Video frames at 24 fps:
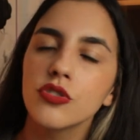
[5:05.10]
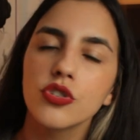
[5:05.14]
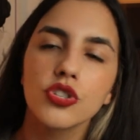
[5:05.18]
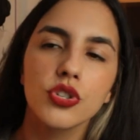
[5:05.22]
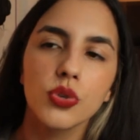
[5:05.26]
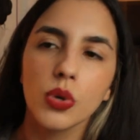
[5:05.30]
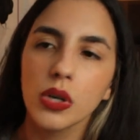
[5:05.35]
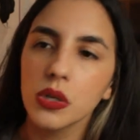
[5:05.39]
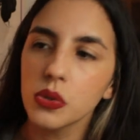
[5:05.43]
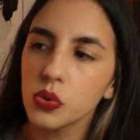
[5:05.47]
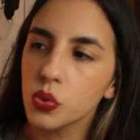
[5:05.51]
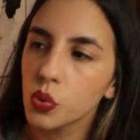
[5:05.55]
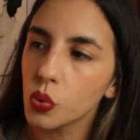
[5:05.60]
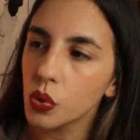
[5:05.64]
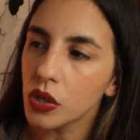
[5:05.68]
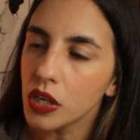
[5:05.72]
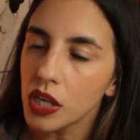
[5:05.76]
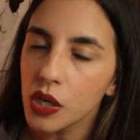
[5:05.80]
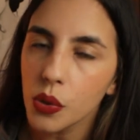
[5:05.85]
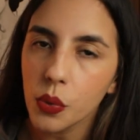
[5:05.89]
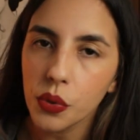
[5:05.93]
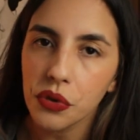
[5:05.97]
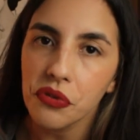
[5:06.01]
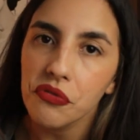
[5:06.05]
de João do
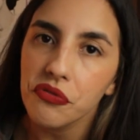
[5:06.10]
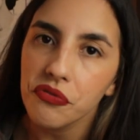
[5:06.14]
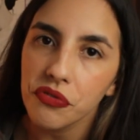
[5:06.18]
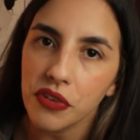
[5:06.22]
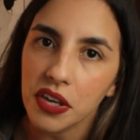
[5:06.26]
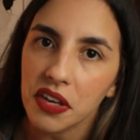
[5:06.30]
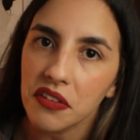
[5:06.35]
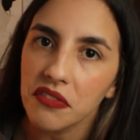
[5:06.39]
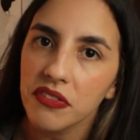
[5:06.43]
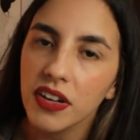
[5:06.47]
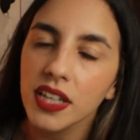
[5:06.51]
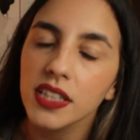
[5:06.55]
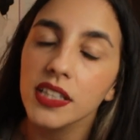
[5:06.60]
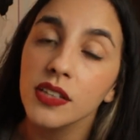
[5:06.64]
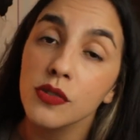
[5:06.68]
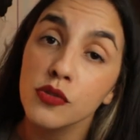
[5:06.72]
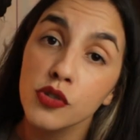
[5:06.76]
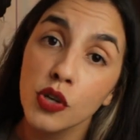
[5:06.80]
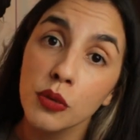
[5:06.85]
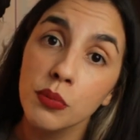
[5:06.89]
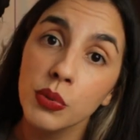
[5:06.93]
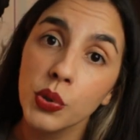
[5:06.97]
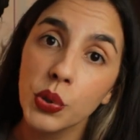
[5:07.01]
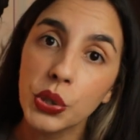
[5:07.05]
Rio, enfim,
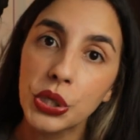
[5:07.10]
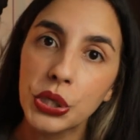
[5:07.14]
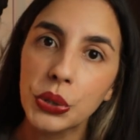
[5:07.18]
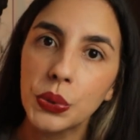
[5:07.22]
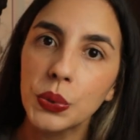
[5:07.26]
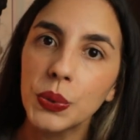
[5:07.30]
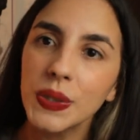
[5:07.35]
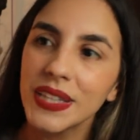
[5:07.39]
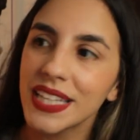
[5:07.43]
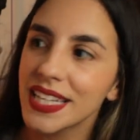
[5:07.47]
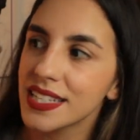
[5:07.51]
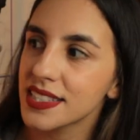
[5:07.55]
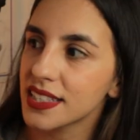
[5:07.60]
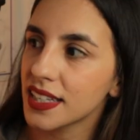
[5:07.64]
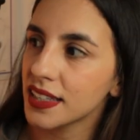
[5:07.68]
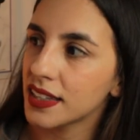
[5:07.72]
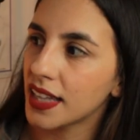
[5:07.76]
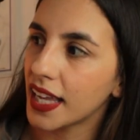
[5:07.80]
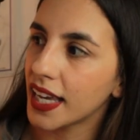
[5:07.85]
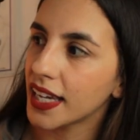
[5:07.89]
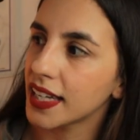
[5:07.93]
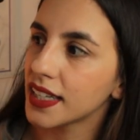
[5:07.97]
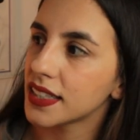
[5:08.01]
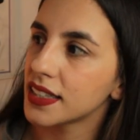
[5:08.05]
falando sobre o Rio nessa
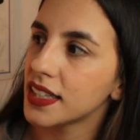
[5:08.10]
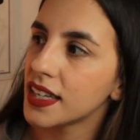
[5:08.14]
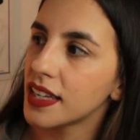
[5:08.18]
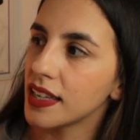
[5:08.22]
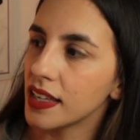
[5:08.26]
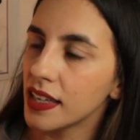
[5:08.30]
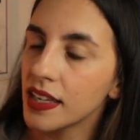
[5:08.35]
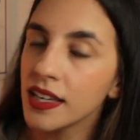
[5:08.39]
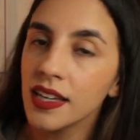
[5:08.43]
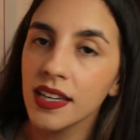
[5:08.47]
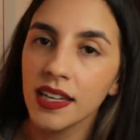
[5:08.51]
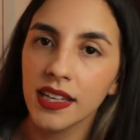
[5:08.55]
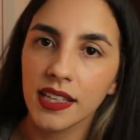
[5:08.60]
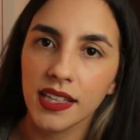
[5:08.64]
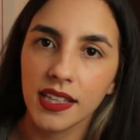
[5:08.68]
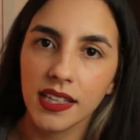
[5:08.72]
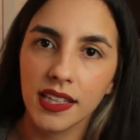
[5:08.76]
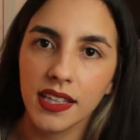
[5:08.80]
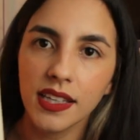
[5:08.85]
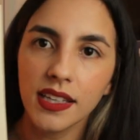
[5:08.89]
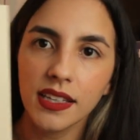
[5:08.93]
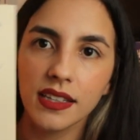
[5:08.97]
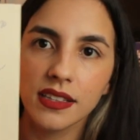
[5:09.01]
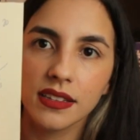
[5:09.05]
década aí.
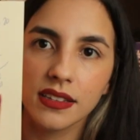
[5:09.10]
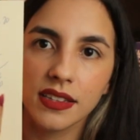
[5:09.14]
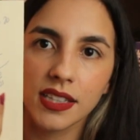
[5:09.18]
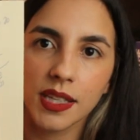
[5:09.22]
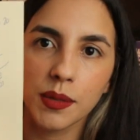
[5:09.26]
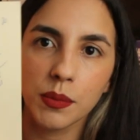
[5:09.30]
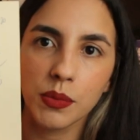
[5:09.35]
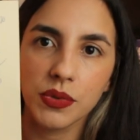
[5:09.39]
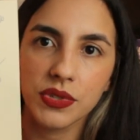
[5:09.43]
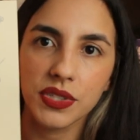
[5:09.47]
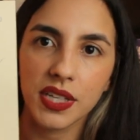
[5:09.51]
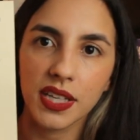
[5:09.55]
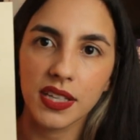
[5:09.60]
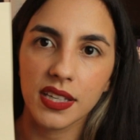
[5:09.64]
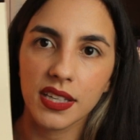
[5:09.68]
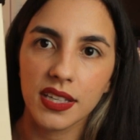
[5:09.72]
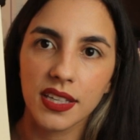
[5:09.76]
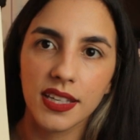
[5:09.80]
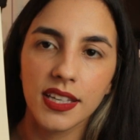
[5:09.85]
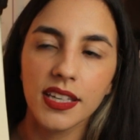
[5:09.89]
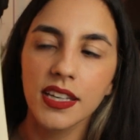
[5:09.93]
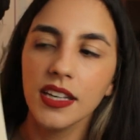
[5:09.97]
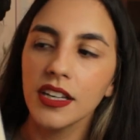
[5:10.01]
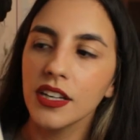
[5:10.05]
E temos
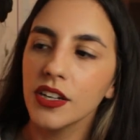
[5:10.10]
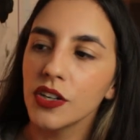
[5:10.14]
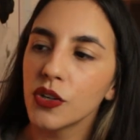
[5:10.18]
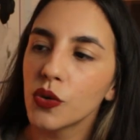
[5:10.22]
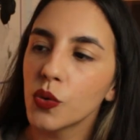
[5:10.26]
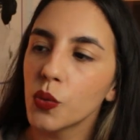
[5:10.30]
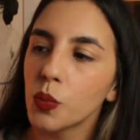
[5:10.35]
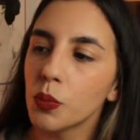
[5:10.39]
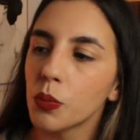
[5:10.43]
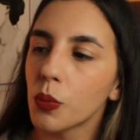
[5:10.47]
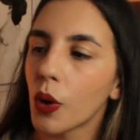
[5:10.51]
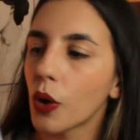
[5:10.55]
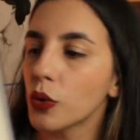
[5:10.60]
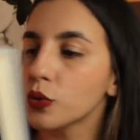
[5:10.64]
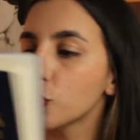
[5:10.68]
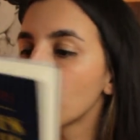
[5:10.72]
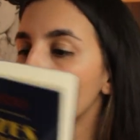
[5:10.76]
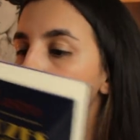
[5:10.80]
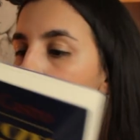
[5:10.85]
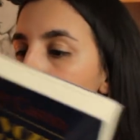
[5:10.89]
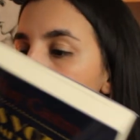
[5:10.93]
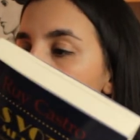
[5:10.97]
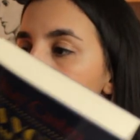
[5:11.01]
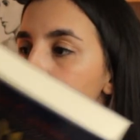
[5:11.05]
aqui um
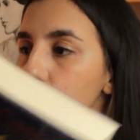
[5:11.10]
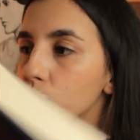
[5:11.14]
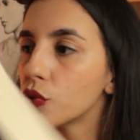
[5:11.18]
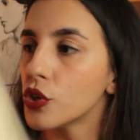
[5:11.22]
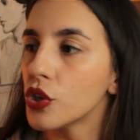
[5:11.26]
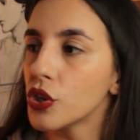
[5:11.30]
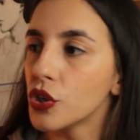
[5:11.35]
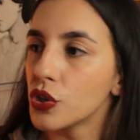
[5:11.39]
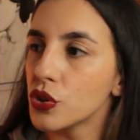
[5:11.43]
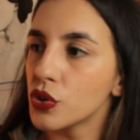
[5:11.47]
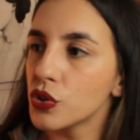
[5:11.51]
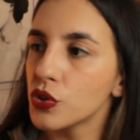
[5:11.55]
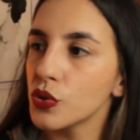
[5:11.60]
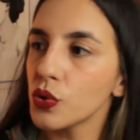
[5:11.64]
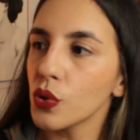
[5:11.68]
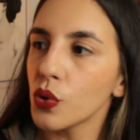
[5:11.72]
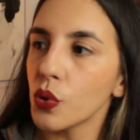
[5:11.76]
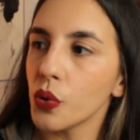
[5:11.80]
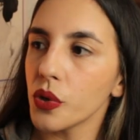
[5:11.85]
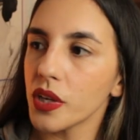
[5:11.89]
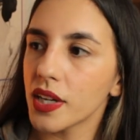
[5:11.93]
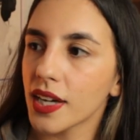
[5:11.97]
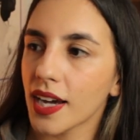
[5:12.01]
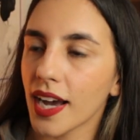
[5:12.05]
autógrafo do
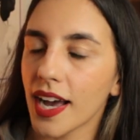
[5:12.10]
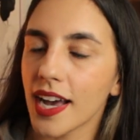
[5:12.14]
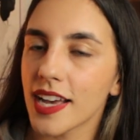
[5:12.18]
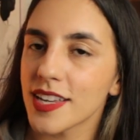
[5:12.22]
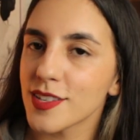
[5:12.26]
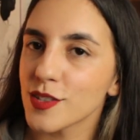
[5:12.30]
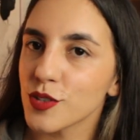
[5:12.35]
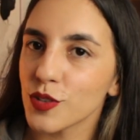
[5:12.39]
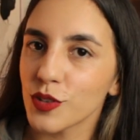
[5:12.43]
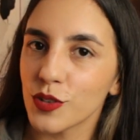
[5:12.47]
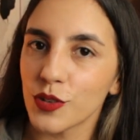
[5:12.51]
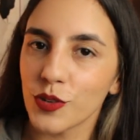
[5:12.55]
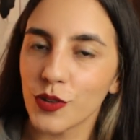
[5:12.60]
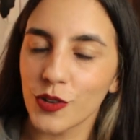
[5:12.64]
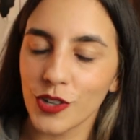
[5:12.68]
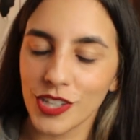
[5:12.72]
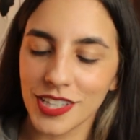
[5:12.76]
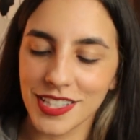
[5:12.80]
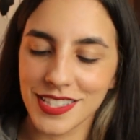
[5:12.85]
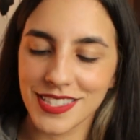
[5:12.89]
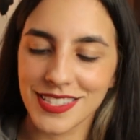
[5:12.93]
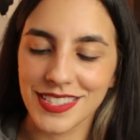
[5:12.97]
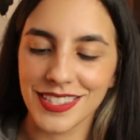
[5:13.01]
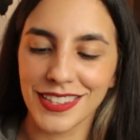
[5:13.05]
Rui Castro, que eu
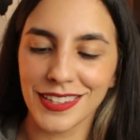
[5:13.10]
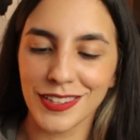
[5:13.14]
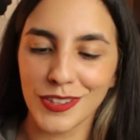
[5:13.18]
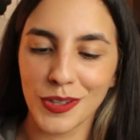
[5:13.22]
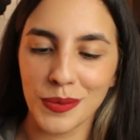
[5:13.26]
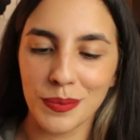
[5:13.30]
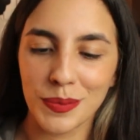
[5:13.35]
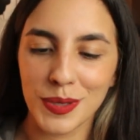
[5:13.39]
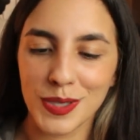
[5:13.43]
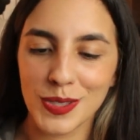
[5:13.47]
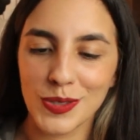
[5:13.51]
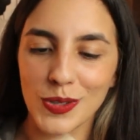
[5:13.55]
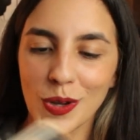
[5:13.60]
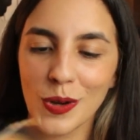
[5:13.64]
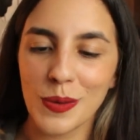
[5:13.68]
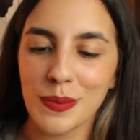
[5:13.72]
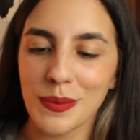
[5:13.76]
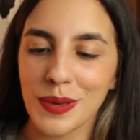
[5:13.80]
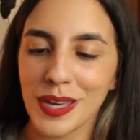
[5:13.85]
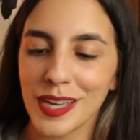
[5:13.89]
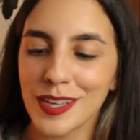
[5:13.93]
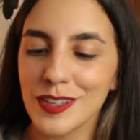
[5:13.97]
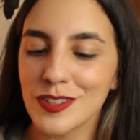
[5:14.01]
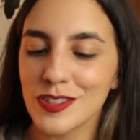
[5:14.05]
conheci então
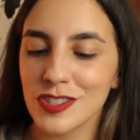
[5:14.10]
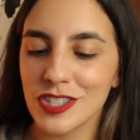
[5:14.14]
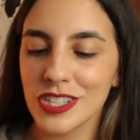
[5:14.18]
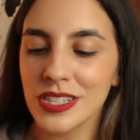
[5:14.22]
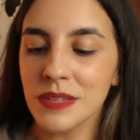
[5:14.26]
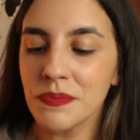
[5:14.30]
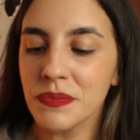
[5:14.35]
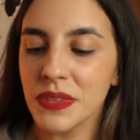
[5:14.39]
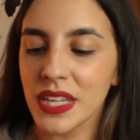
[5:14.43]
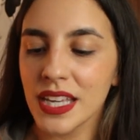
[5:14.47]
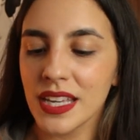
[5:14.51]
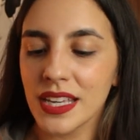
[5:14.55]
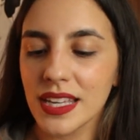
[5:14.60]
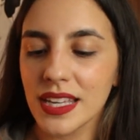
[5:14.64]
pessoalmente,